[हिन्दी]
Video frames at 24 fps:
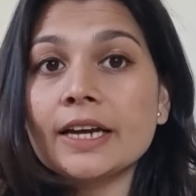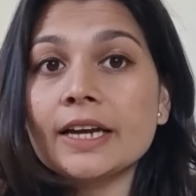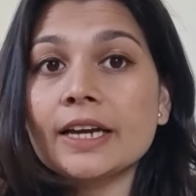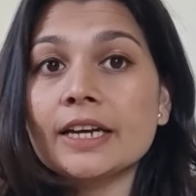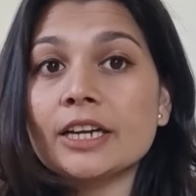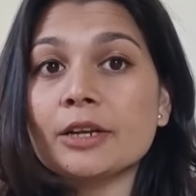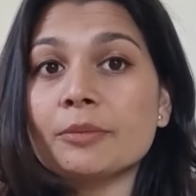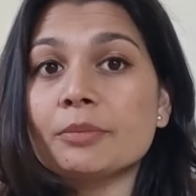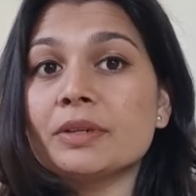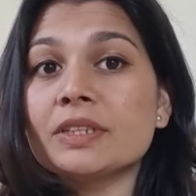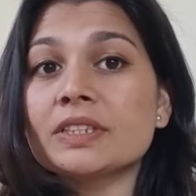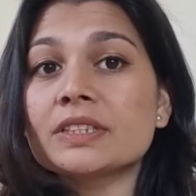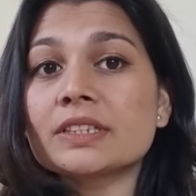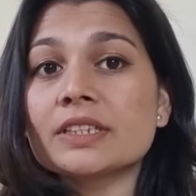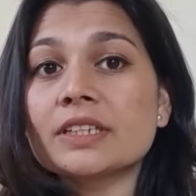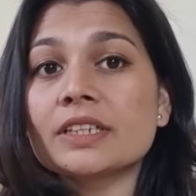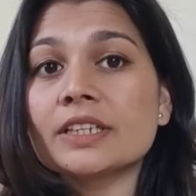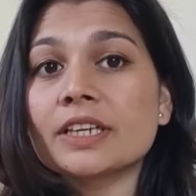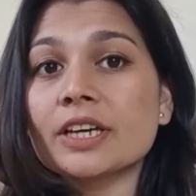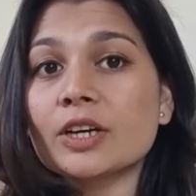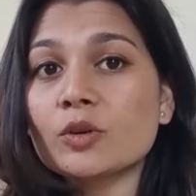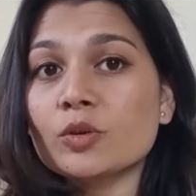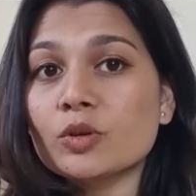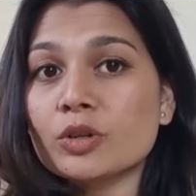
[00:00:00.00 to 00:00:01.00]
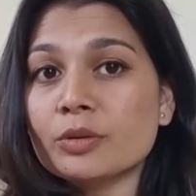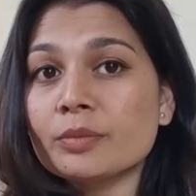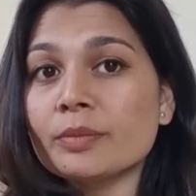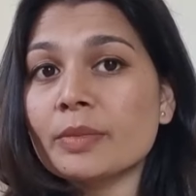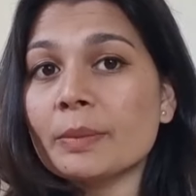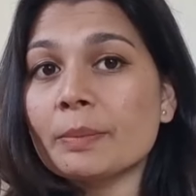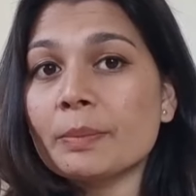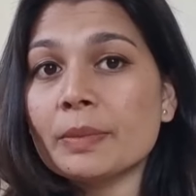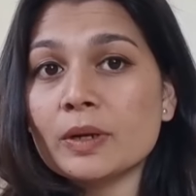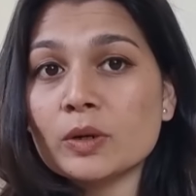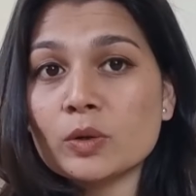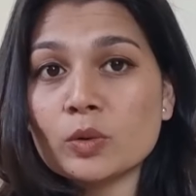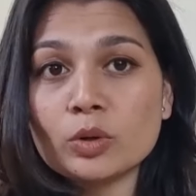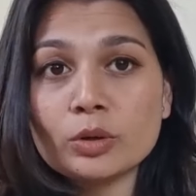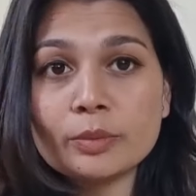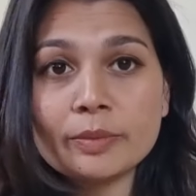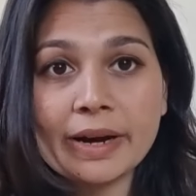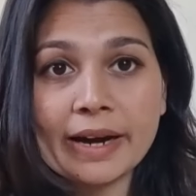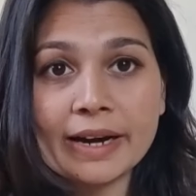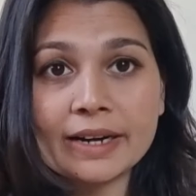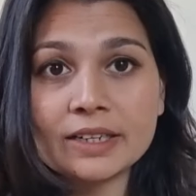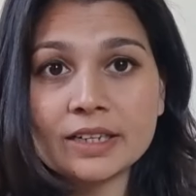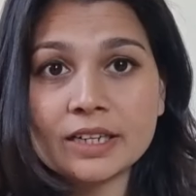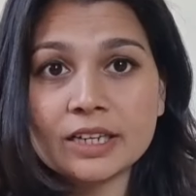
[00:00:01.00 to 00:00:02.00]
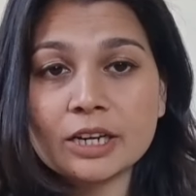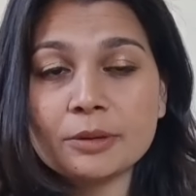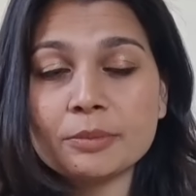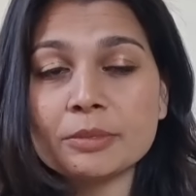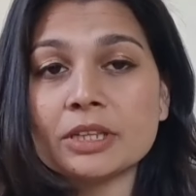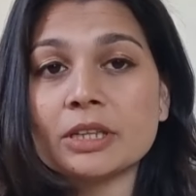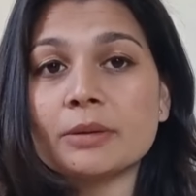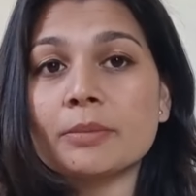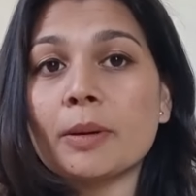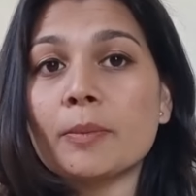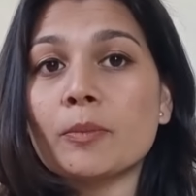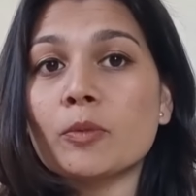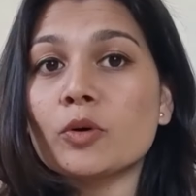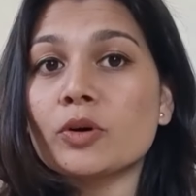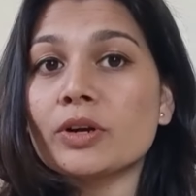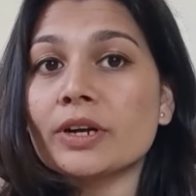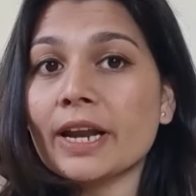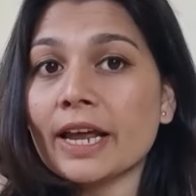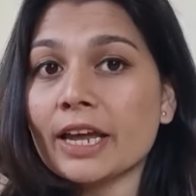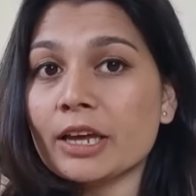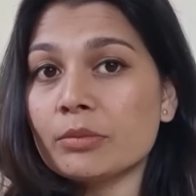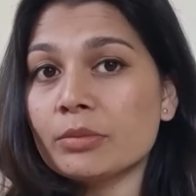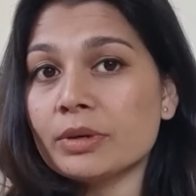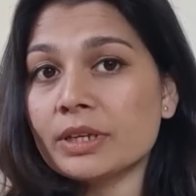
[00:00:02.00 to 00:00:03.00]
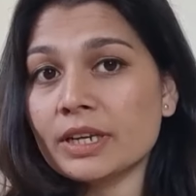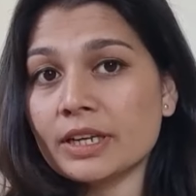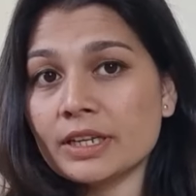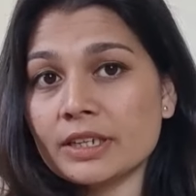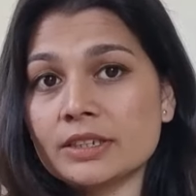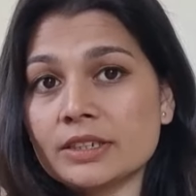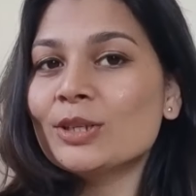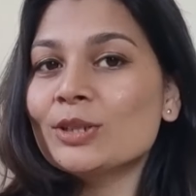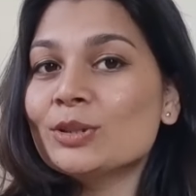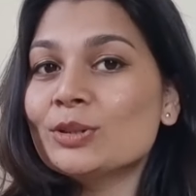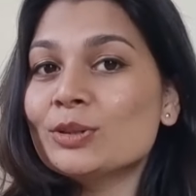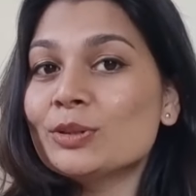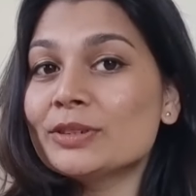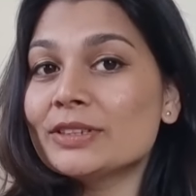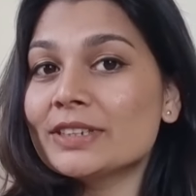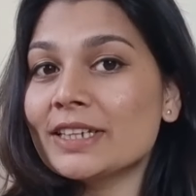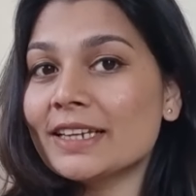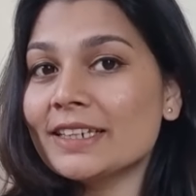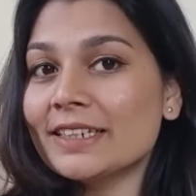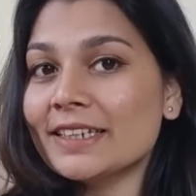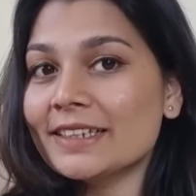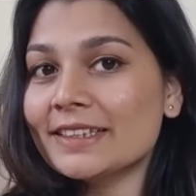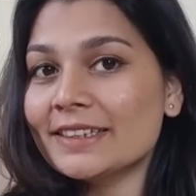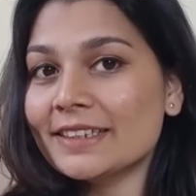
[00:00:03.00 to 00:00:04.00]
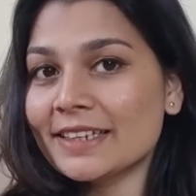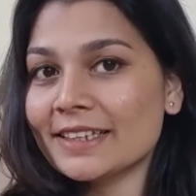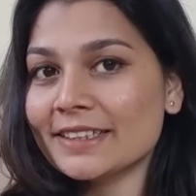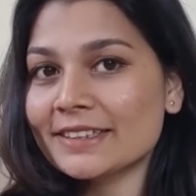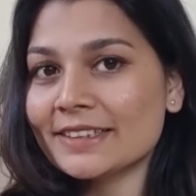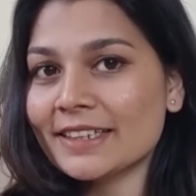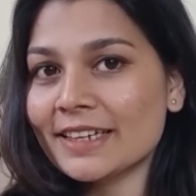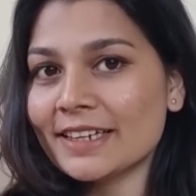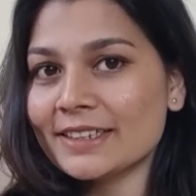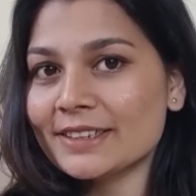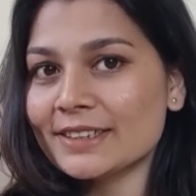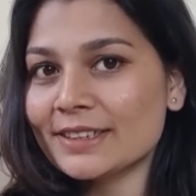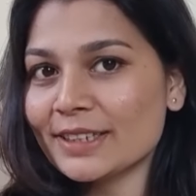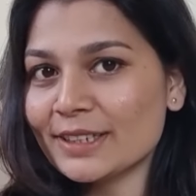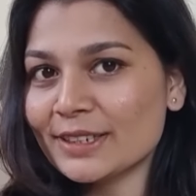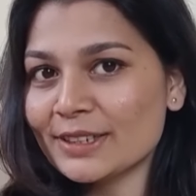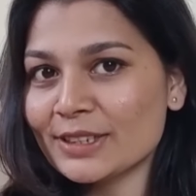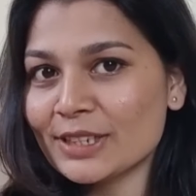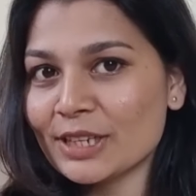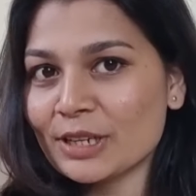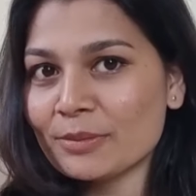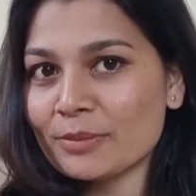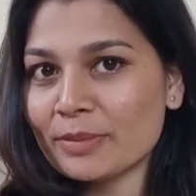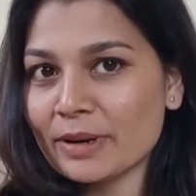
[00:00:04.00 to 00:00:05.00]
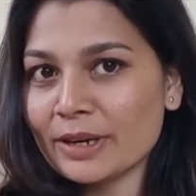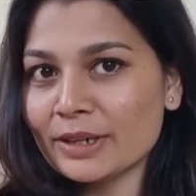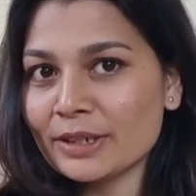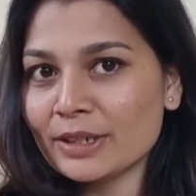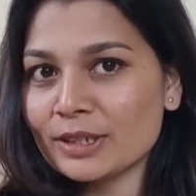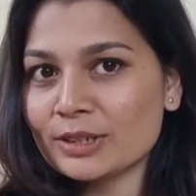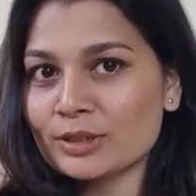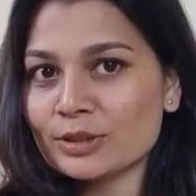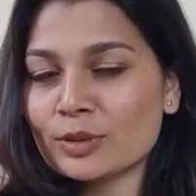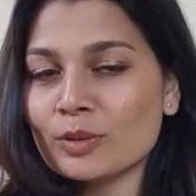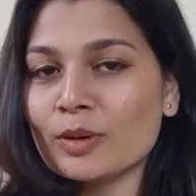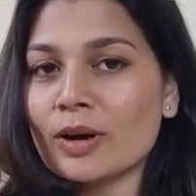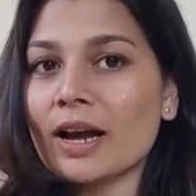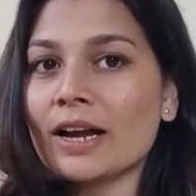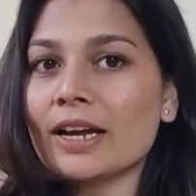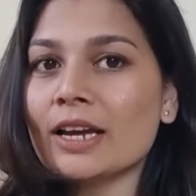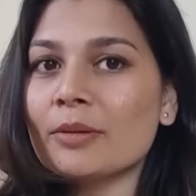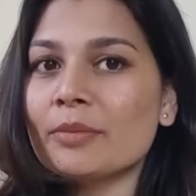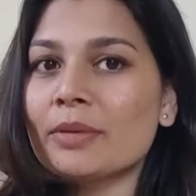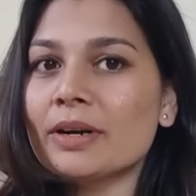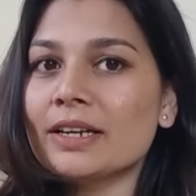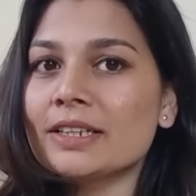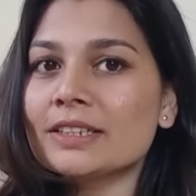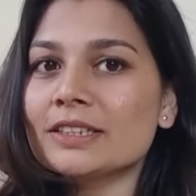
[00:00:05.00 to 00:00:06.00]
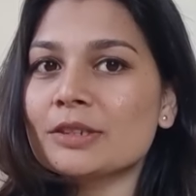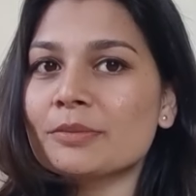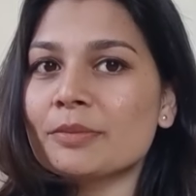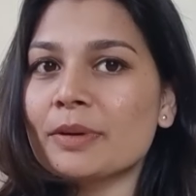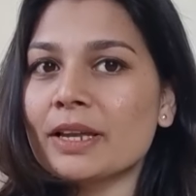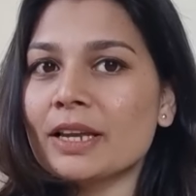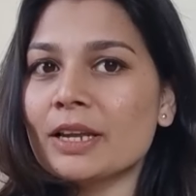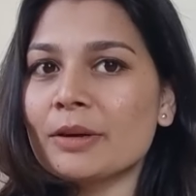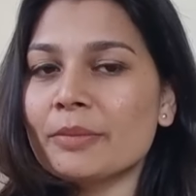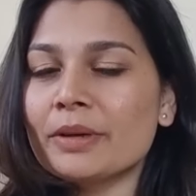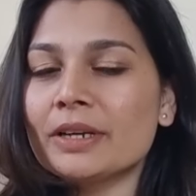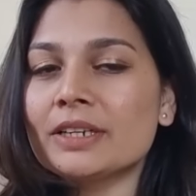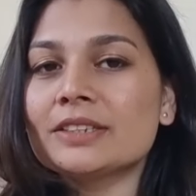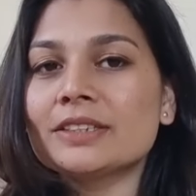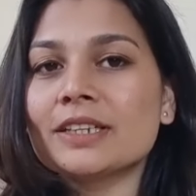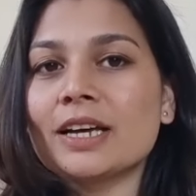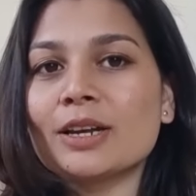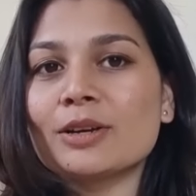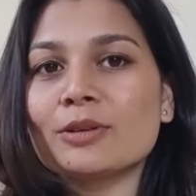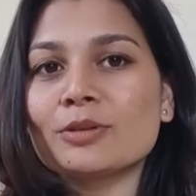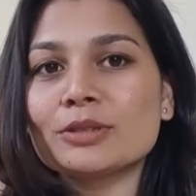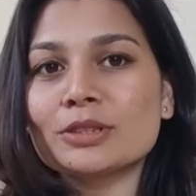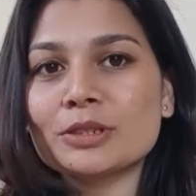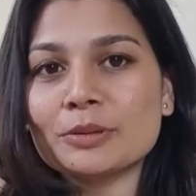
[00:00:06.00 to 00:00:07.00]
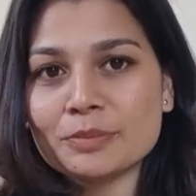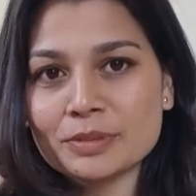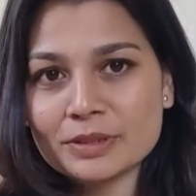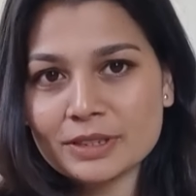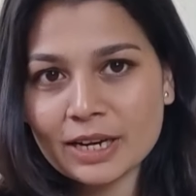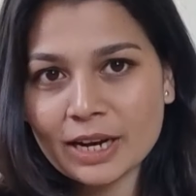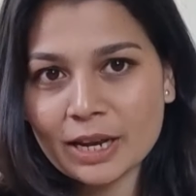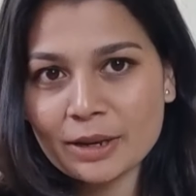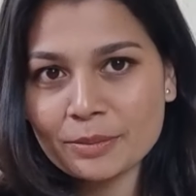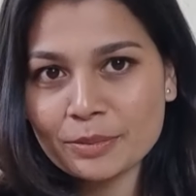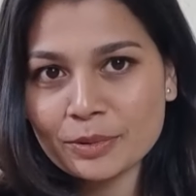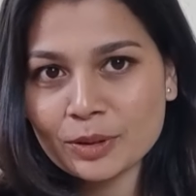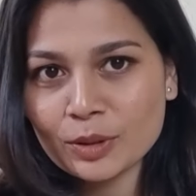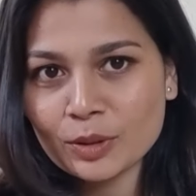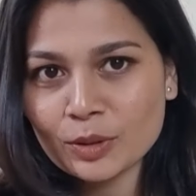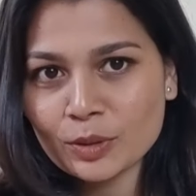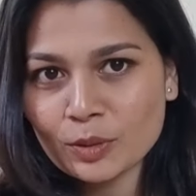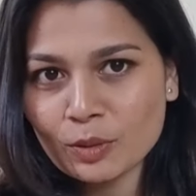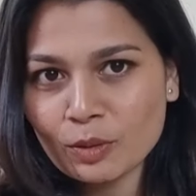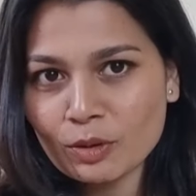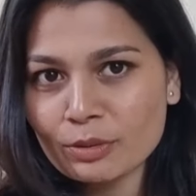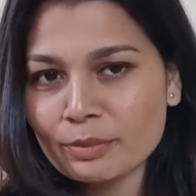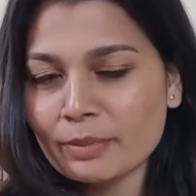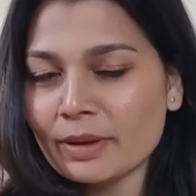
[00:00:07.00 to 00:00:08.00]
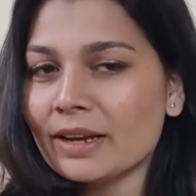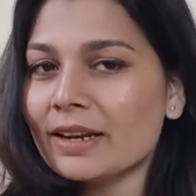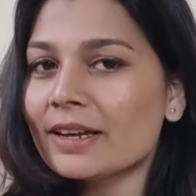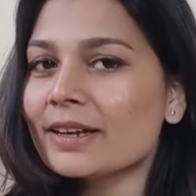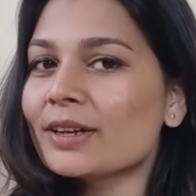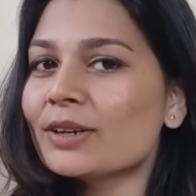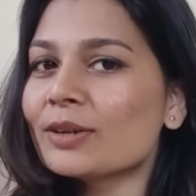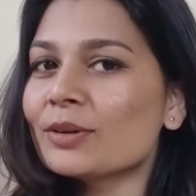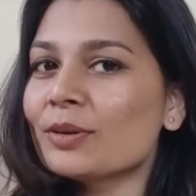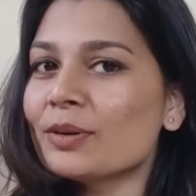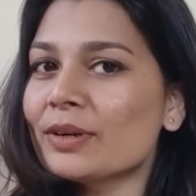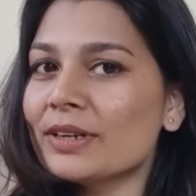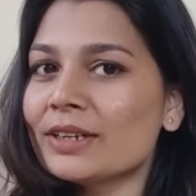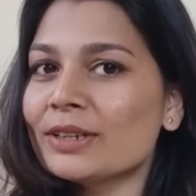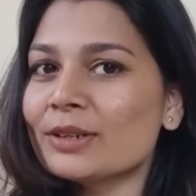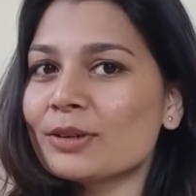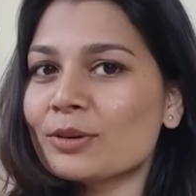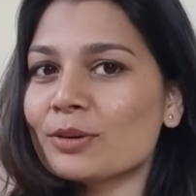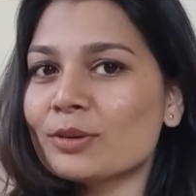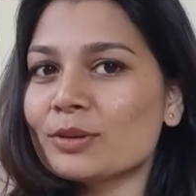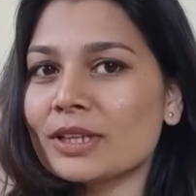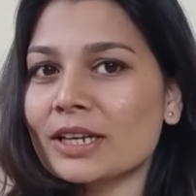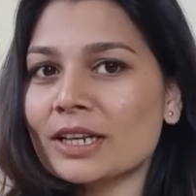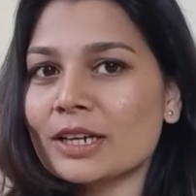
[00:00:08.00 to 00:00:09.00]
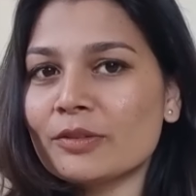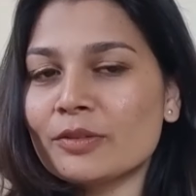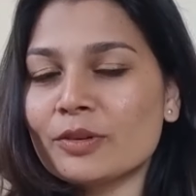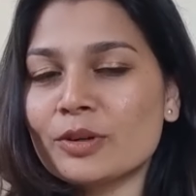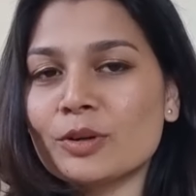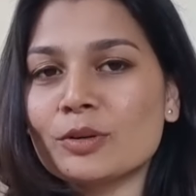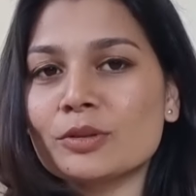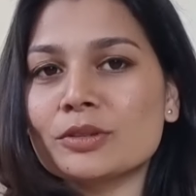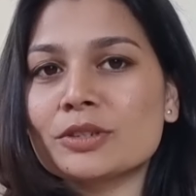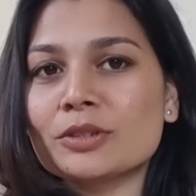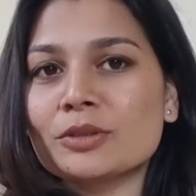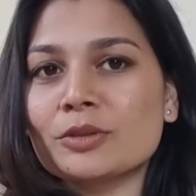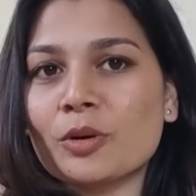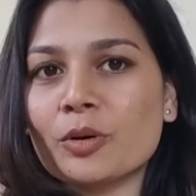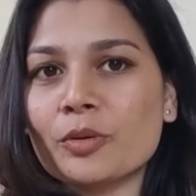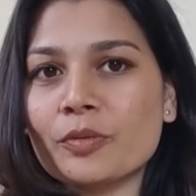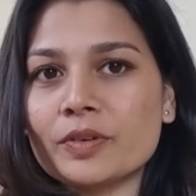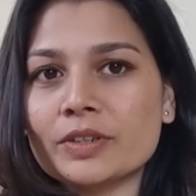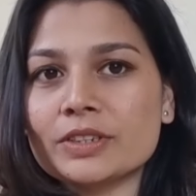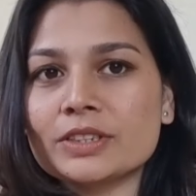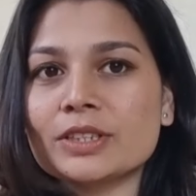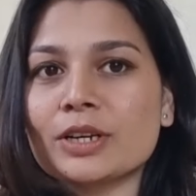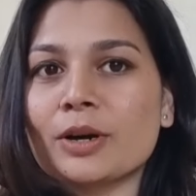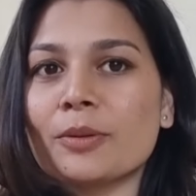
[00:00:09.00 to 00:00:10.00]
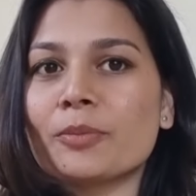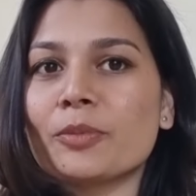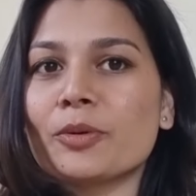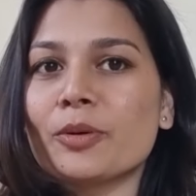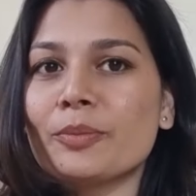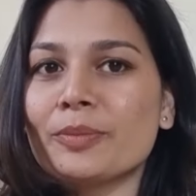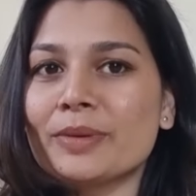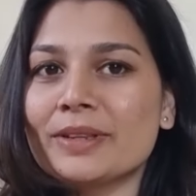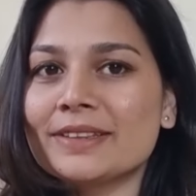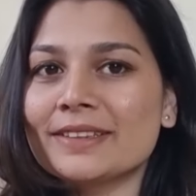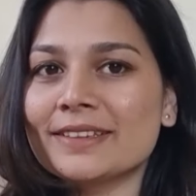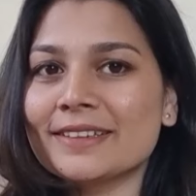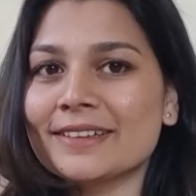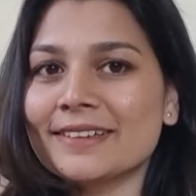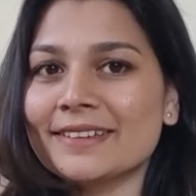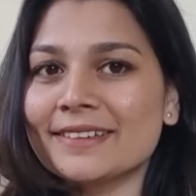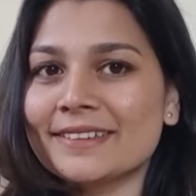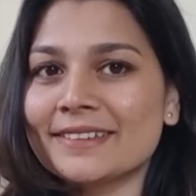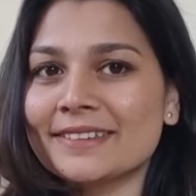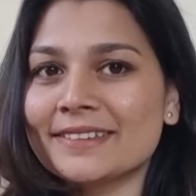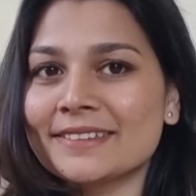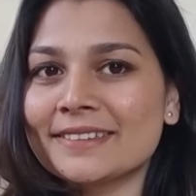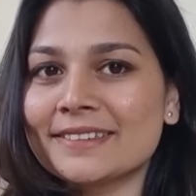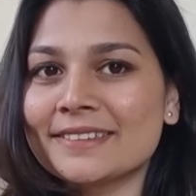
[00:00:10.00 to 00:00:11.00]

एंड अपने स्किन केयर रूटीन में बिल्कुल भी ऐड करना है मतलब आपको ट्राई भी नहीं तो चलिए देखते हैं स्किन केयर ब्लेंडर्स को आगे बढ़ने से पहले मेरे चैनल को सब्सक्राइब करो और बेल आइकन को हिट करो ताकि वीडियोस की नोटिफिकेशन आपको मिलती रहे